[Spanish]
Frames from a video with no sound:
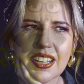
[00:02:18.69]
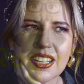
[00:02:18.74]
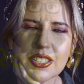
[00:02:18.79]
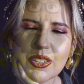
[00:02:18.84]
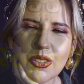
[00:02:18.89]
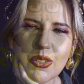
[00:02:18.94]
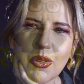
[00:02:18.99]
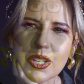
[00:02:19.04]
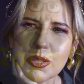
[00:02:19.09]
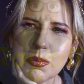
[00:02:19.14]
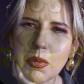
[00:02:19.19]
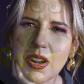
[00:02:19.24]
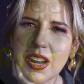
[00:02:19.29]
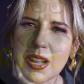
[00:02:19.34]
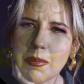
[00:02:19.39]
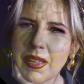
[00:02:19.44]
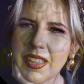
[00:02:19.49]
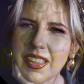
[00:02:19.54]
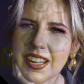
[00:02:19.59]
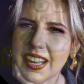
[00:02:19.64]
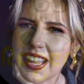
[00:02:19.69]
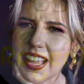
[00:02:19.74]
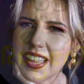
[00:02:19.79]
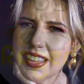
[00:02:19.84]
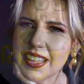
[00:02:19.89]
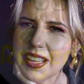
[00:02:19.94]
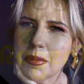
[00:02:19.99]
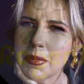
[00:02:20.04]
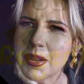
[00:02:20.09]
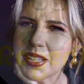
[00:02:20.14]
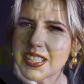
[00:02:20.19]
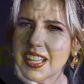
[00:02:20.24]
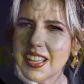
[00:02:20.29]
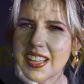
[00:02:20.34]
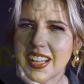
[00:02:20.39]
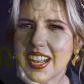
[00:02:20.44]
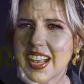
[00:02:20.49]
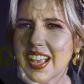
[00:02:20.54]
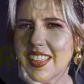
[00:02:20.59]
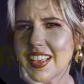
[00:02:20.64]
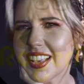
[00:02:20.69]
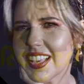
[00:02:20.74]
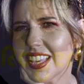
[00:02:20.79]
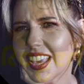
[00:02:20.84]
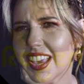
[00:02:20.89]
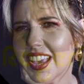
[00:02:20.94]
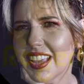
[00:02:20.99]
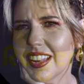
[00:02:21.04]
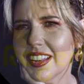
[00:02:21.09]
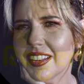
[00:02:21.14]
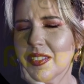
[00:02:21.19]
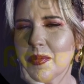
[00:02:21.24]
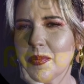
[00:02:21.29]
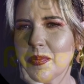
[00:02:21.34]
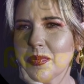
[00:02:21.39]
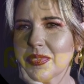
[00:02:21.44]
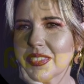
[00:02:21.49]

Eso no es problema de nadie, más desde cada quien.